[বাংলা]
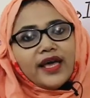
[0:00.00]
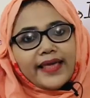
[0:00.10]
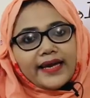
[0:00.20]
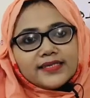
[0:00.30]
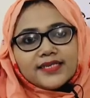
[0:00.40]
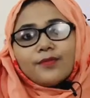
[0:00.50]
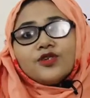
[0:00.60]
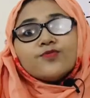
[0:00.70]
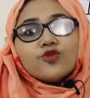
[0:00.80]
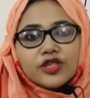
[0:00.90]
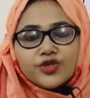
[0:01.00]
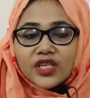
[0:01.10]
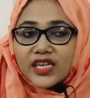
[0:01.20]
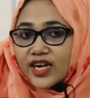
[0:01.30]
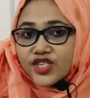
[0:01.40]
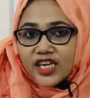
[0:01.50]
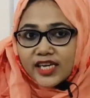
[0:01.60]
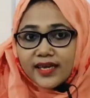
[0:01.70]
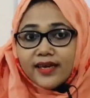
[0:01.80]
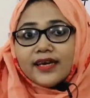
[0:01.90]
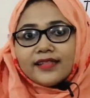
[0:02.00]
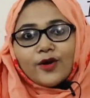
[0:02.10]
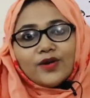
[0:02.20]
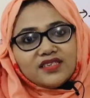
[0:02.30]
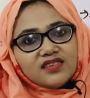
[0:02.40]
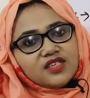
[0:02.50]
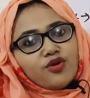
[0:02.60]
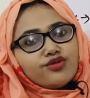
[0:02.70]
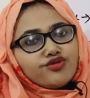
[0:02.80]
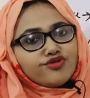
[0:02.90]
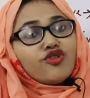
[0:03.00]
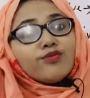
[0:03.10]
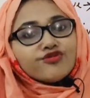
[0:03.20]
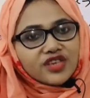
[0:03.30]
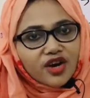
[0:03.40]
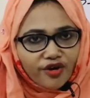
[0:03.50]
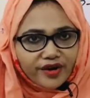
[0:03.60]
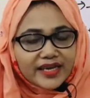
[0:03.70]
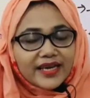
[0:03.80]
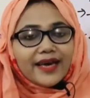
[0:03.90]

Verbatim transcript: দেখা যাচ্ছে আমরা স্মুথলি যদি না শিখি তাহলে জিনিসটা অনেক সময় সমস্যা করে